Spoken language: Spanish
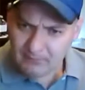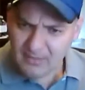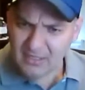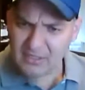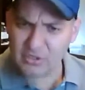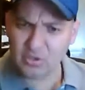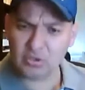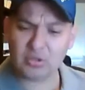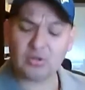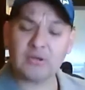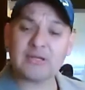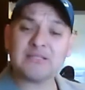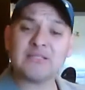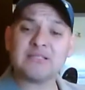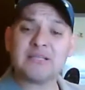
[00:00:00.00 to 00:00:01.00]
y yo creo que
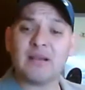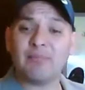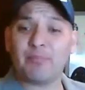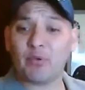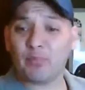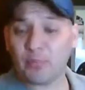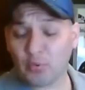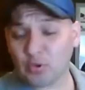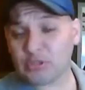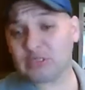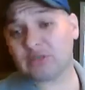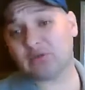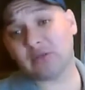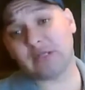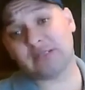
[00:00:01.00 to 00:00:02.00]
ese es el
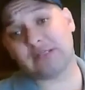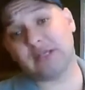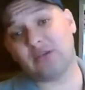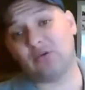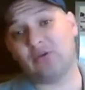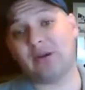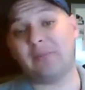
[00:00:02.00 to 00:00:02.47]
propósito del Señor,